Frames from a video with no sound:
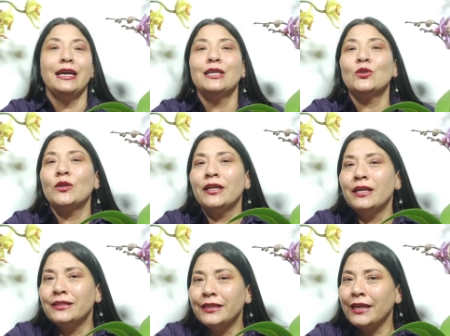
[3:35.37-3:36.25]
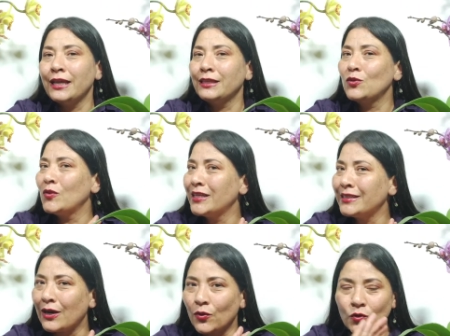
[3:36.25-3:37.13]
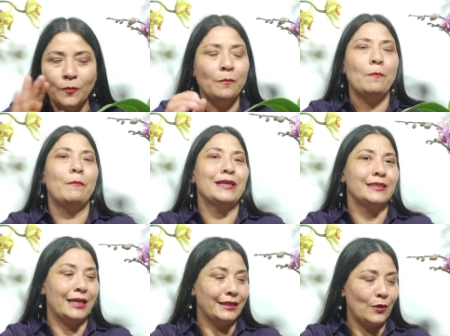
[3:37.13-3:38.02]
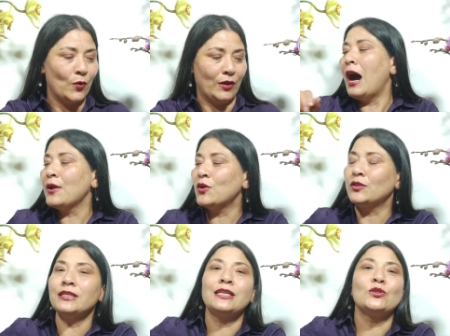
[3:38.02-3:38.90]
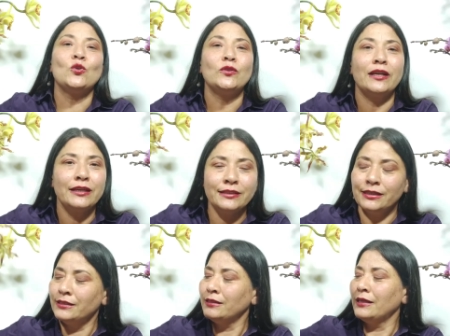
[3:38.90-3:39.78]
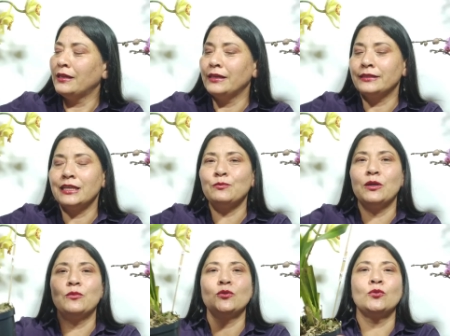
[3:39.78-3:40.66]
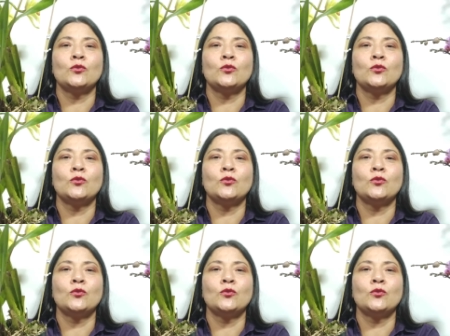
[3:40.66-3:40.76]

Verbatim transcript: Eso quiere decir que ya tiene un desarrollo bastante bueno. Hay otras que son terrestres, en estas podemos